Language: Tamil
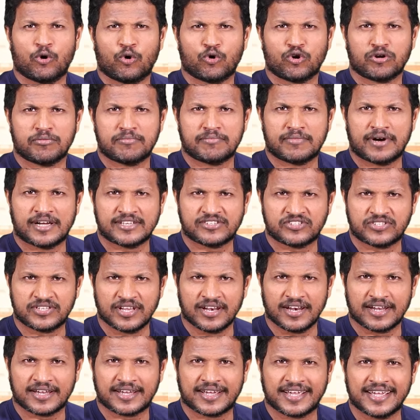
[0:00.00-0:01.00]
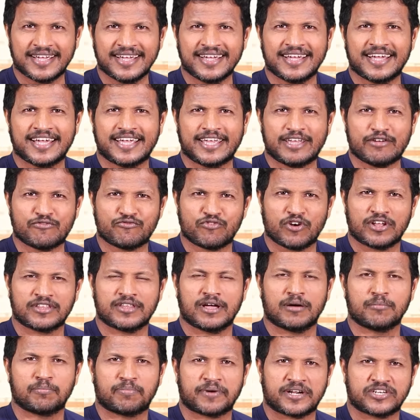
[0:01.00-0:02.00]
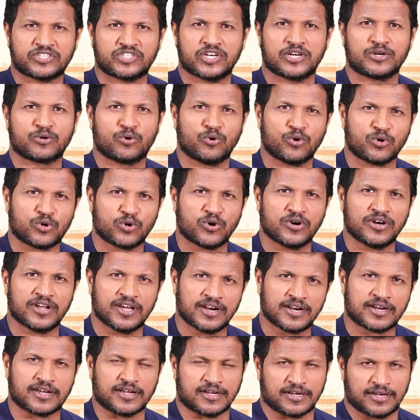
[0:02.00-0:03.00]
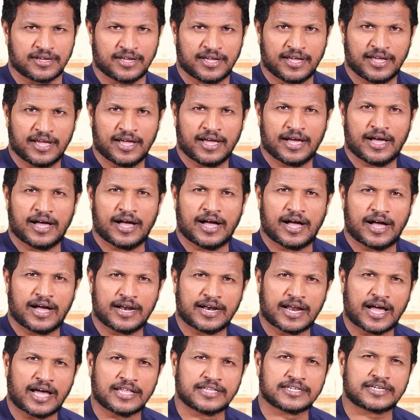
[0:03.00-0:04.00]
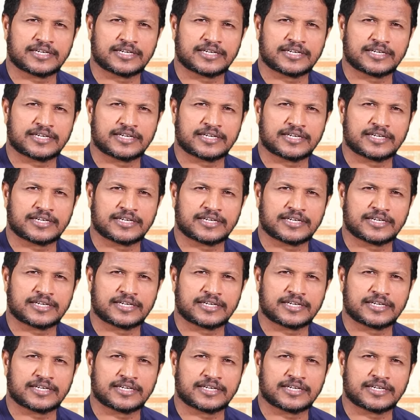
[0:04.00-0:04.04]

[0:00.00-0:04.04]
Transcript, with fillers: ஒரு மசிலுக்கு இவ்வளோ தான் ப்ரெஷர் கொடுக்கணும்னு இருக்குது நான்